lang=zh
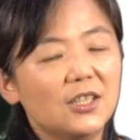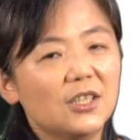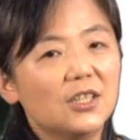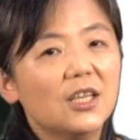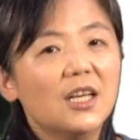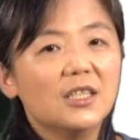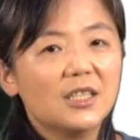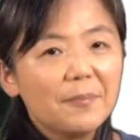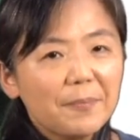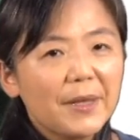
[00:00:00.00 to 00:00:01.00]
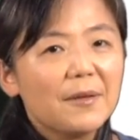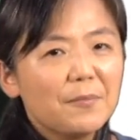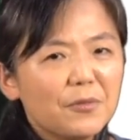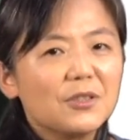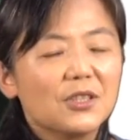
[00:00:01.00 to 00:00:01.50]
实身边
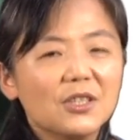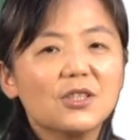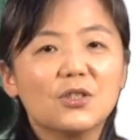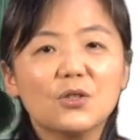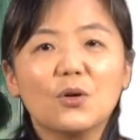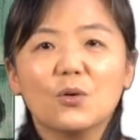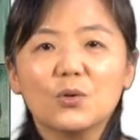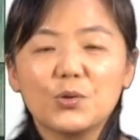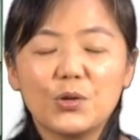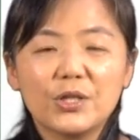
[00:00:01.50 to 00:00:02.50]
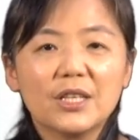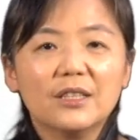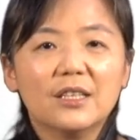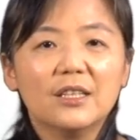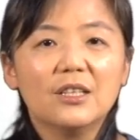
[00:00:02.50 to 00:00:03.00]
不只是只有学
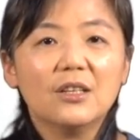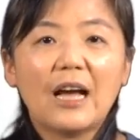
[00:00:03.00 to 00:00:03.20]
生而已，